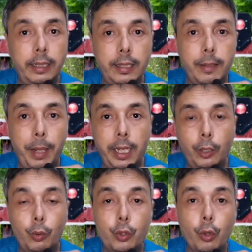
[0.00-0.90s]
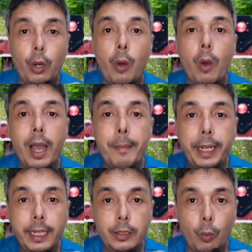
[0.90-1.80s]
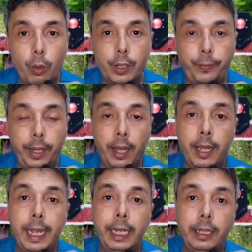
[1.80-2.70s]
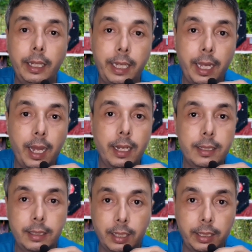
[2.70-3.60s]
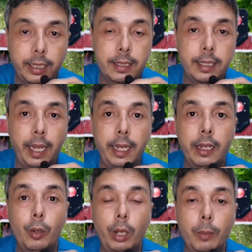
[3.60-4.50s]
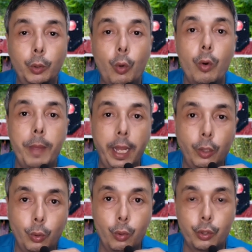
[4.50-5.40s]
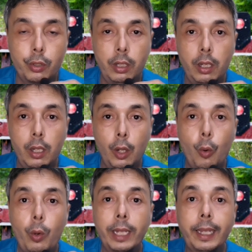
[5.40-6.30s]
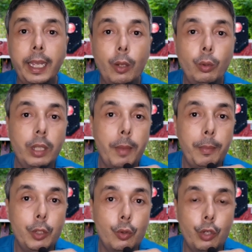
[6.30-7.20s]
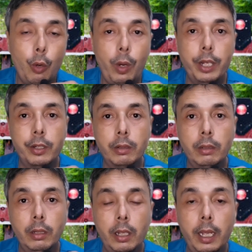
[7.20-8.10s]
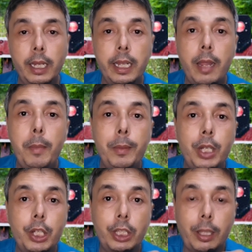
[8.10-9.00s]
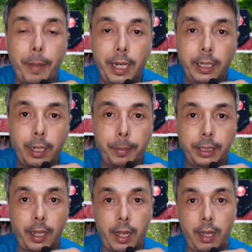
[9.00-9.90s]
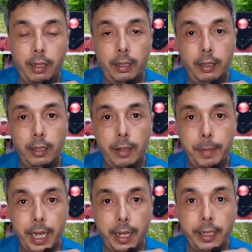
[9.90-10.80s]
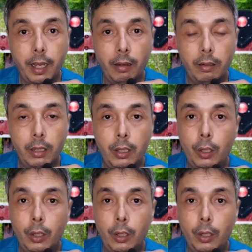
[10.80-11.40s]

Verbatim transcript: كتحسب عليه دوك الشهور واخا ما كيصورش فيها اذا كيخلص التغطيه الصحيه لواحد المدخول ما عندوش وكتخيروا انت ما بين جوج حوايج يا اما يمشي يشطب على ديك البطاقه المهنيه